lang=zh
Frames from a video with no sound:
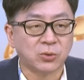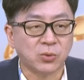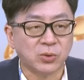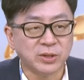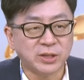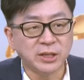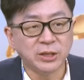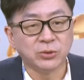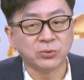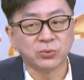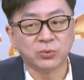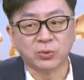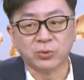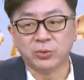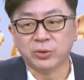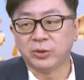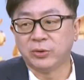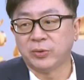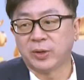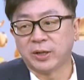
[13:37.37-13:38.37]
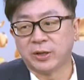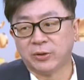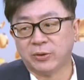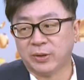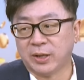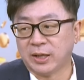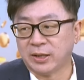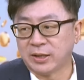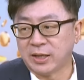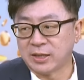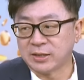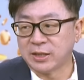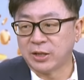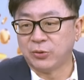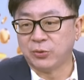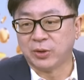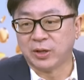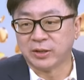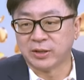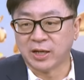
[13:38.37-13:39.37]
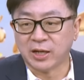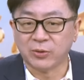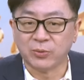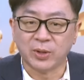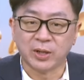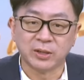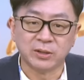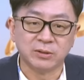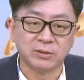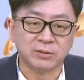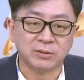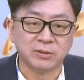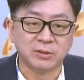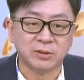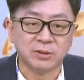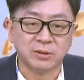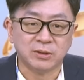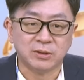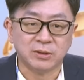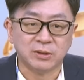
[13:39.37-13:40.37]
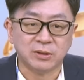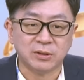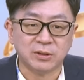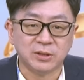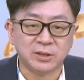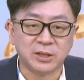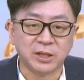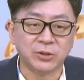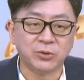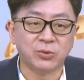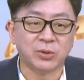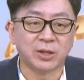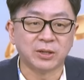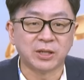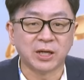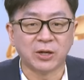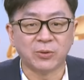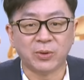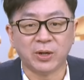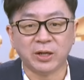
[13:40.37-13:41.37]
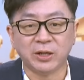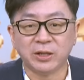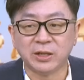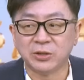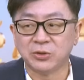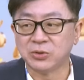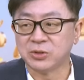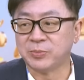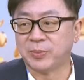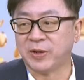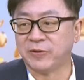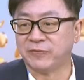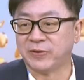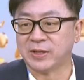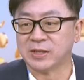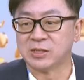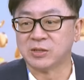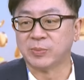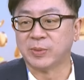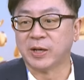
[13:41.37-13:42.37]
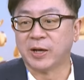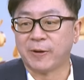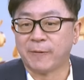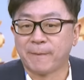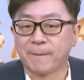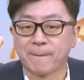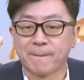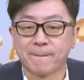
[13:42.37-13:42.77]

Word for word: 国际如果混乱的话，大家回来台湾，钱回来台湾一定就是买房子嘛，